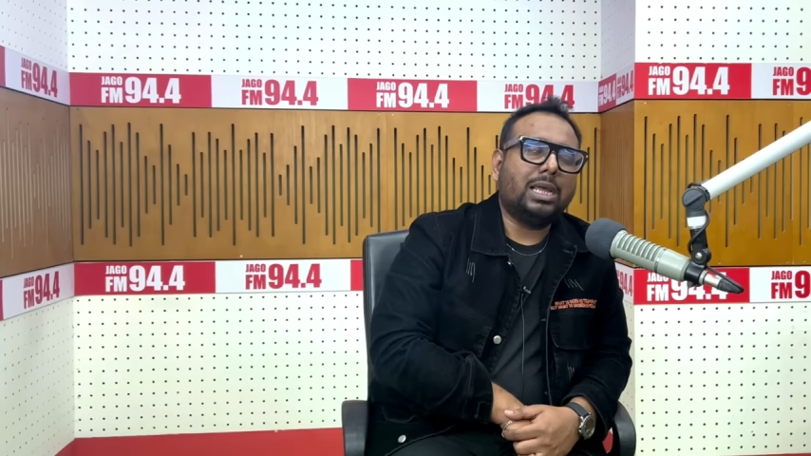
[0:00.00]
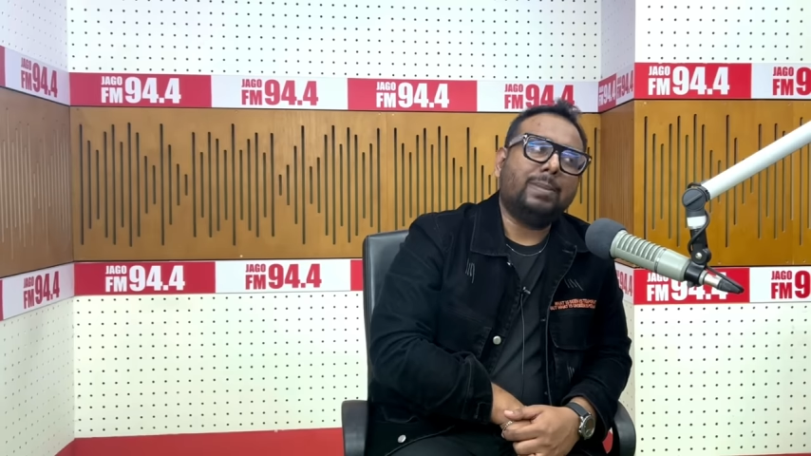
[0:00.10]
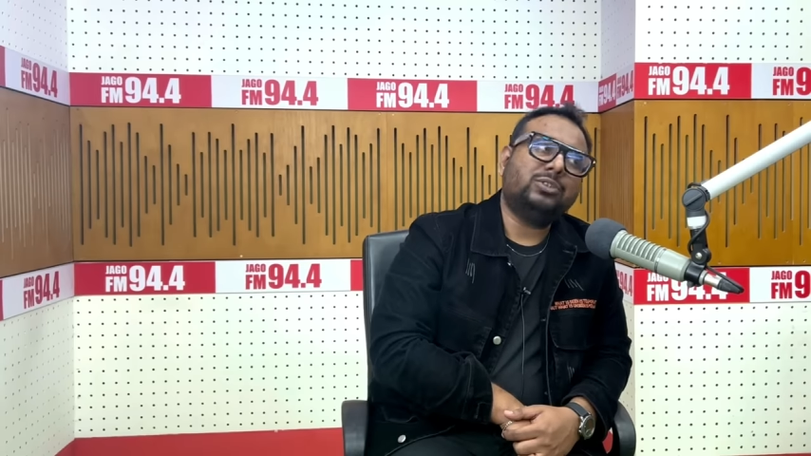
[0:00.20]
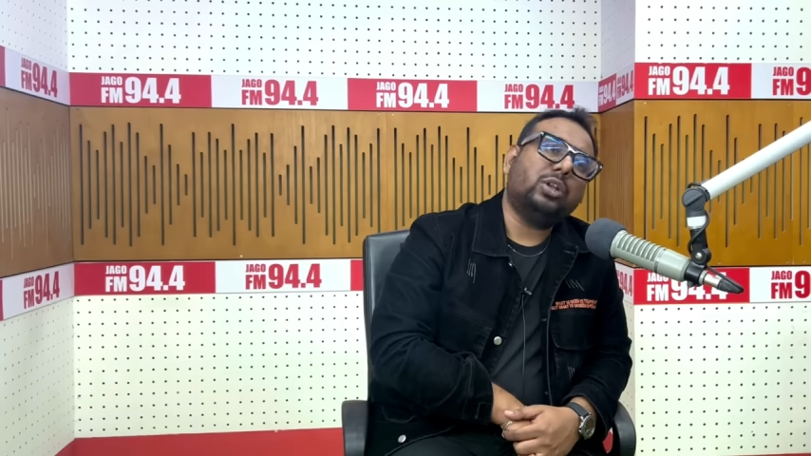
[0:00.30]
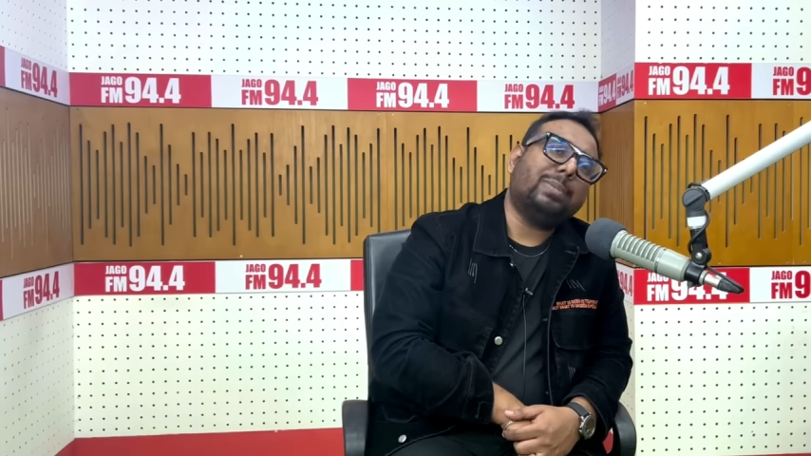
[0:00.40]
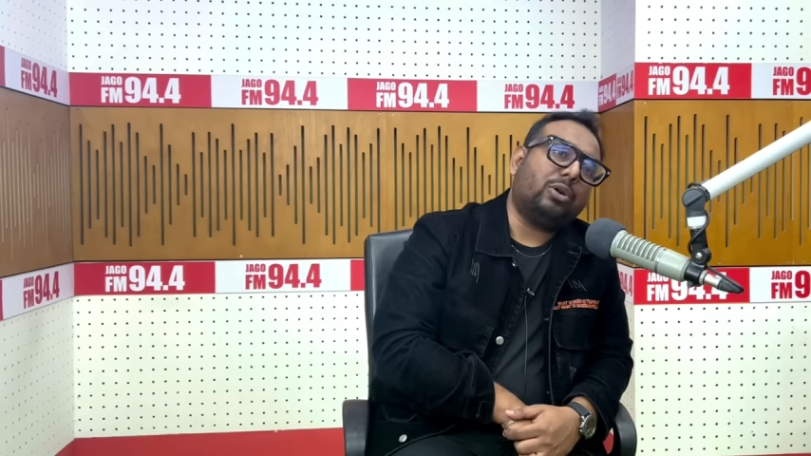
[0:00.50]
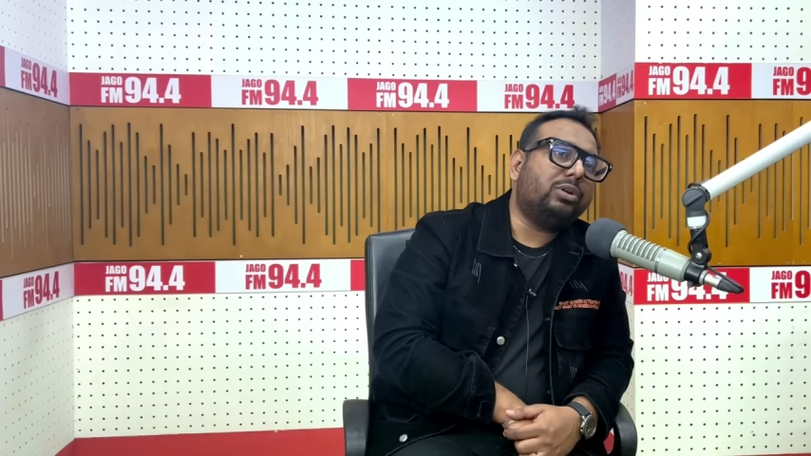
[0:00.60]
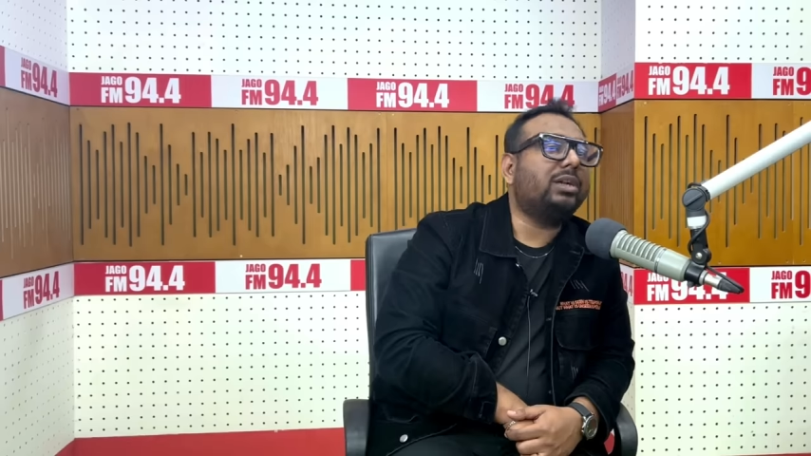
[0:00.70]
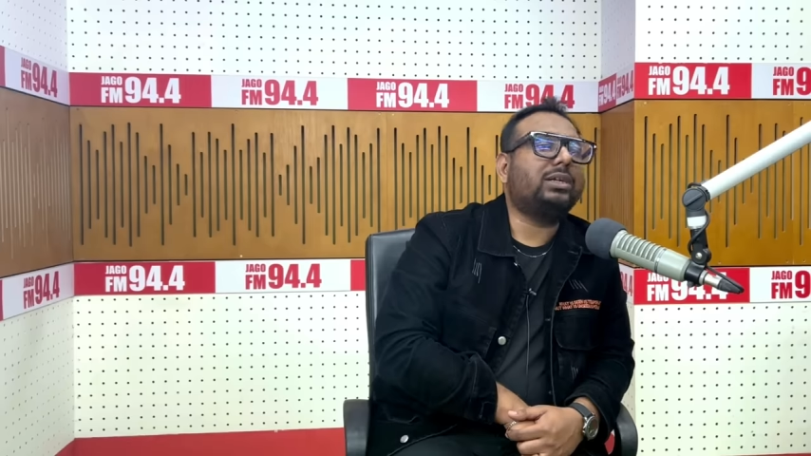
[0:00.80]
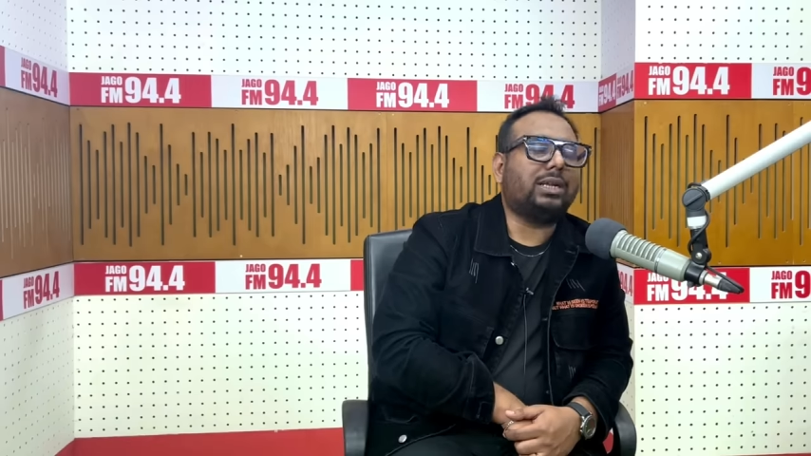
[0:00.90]
আমার সাথে অনেক ভালো
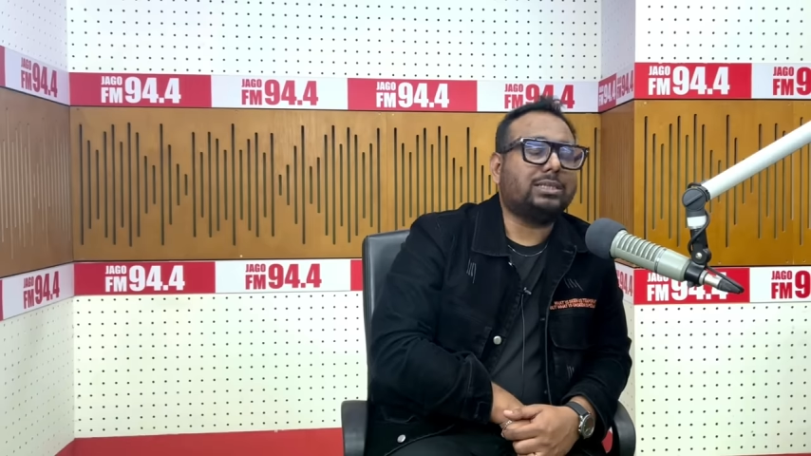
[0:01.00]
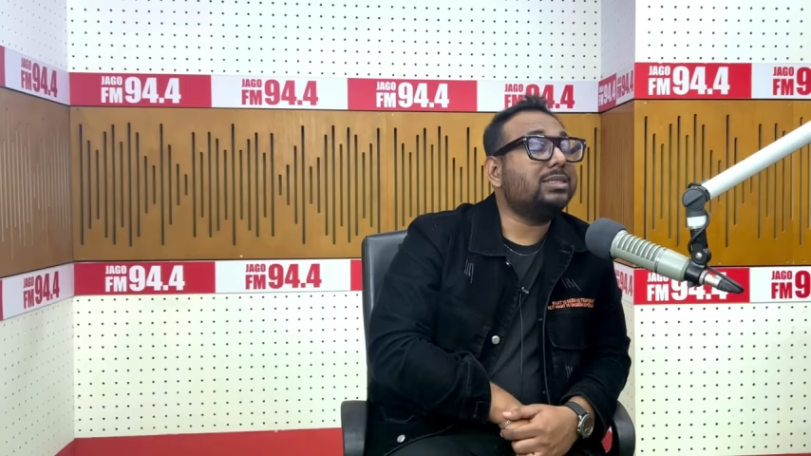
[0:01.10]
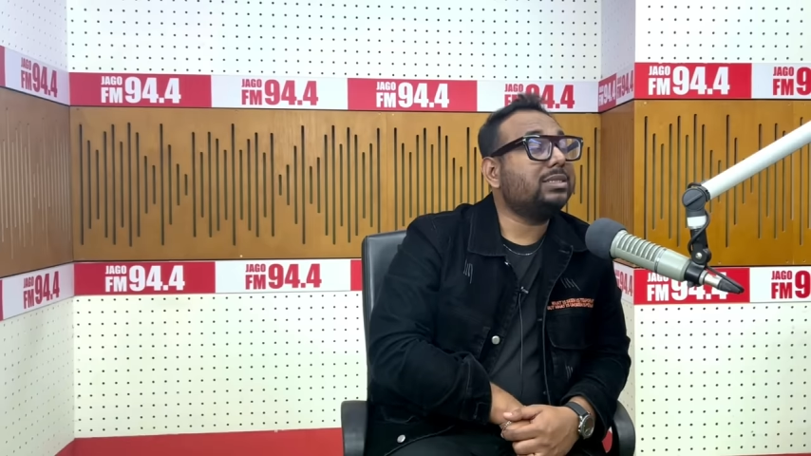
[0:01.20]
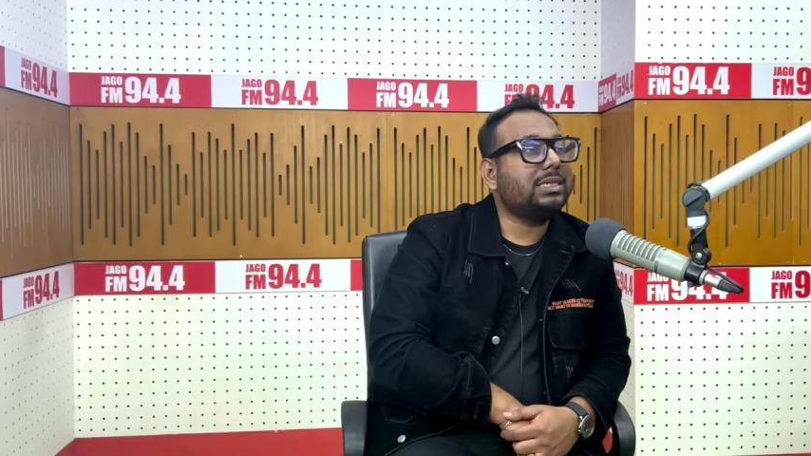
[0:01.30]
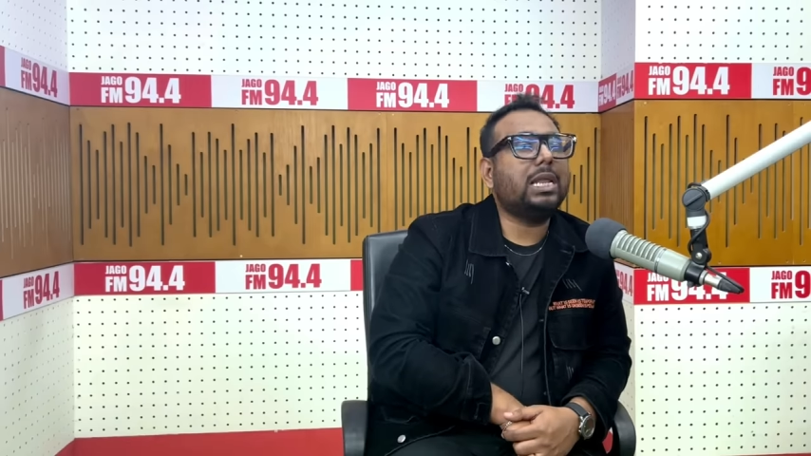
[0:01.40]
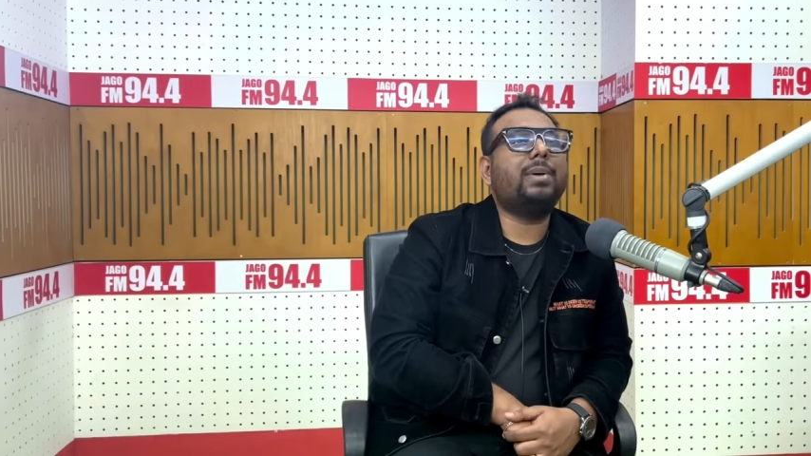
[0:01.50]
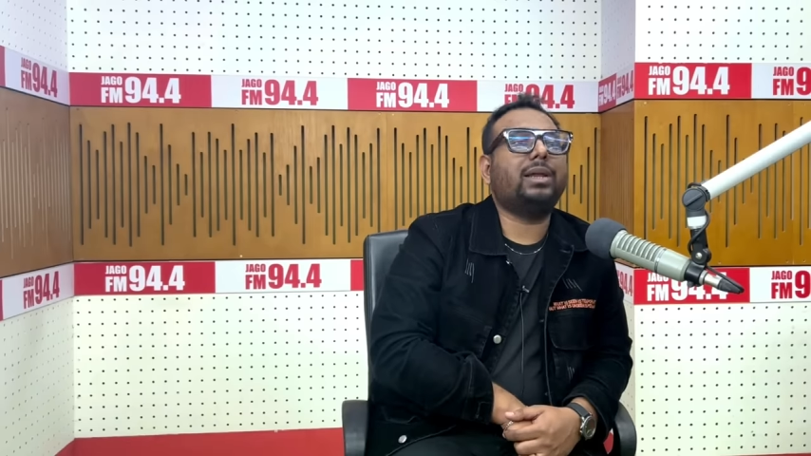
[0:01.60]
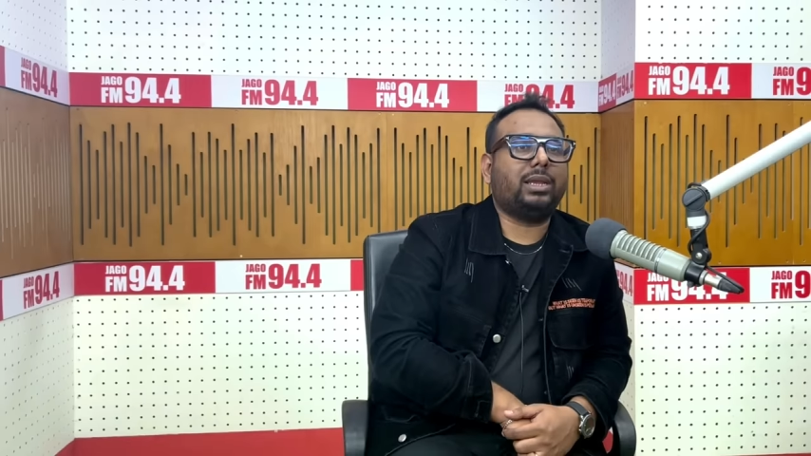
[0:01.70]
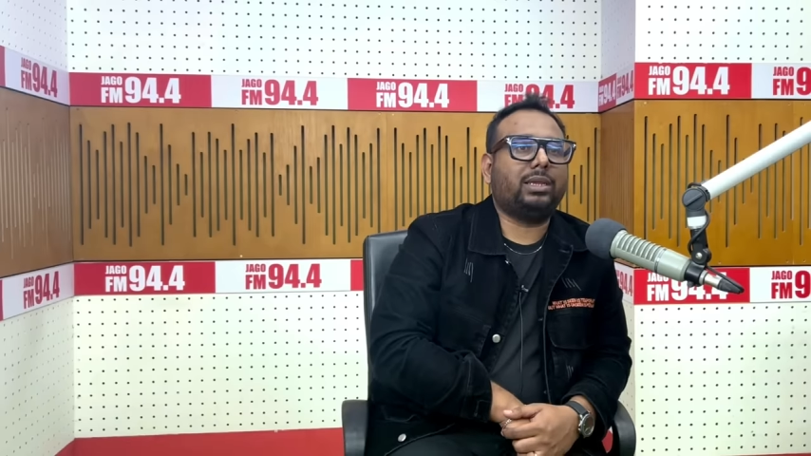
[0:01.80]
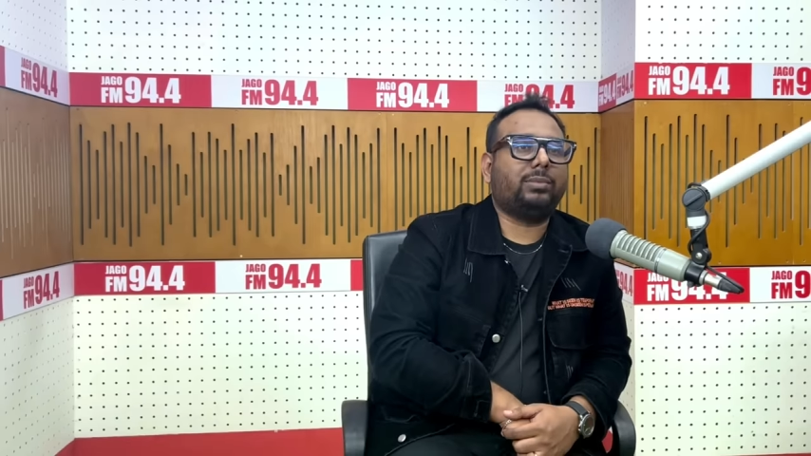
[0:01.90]
ডিরেক্টর আছে সিনেমায়
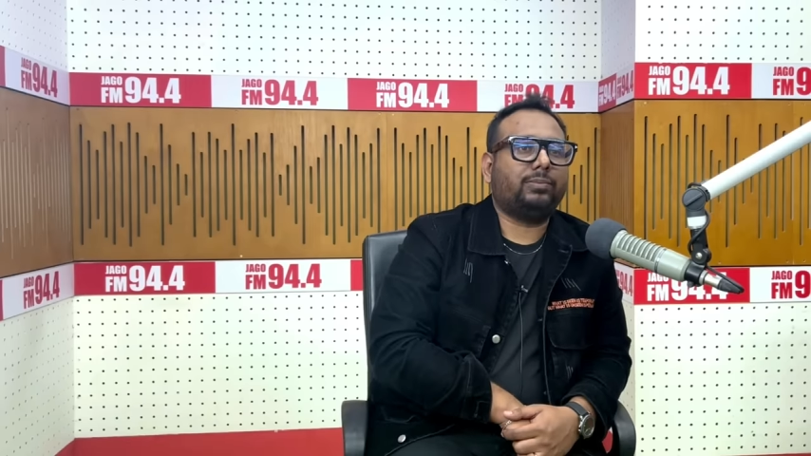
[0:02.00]
নাই